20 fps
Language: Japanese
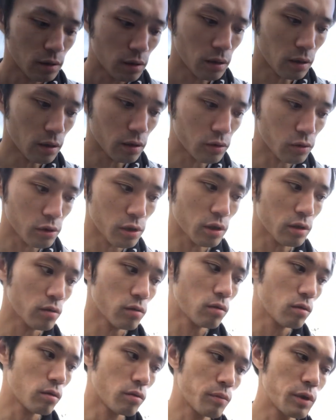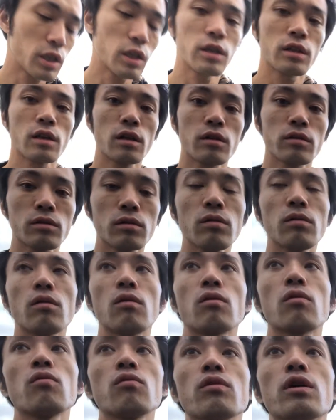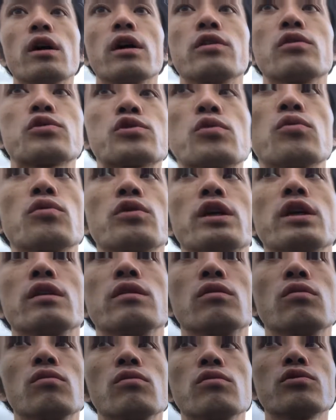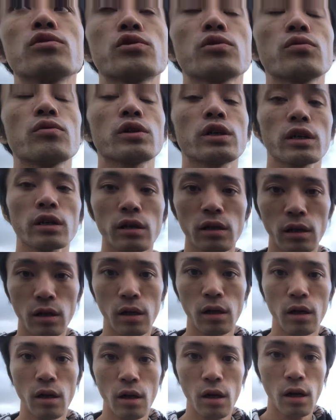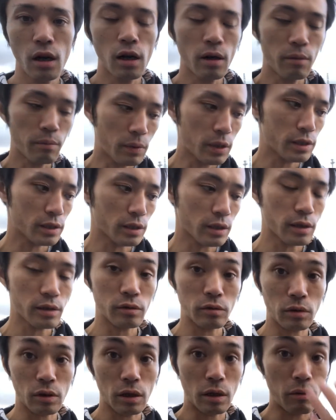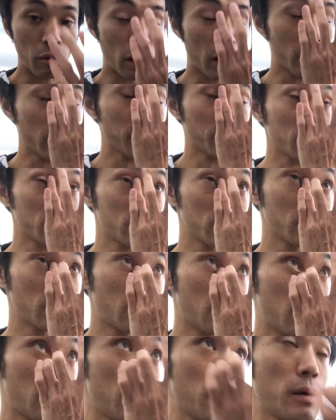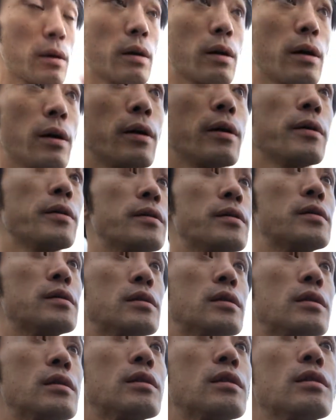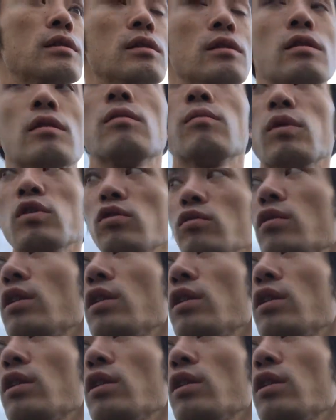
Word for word: えー、そちらの方を見ていただくと今回の商品どういう商品が販売されるのかが分かりますんで、はいまあ、ちょっ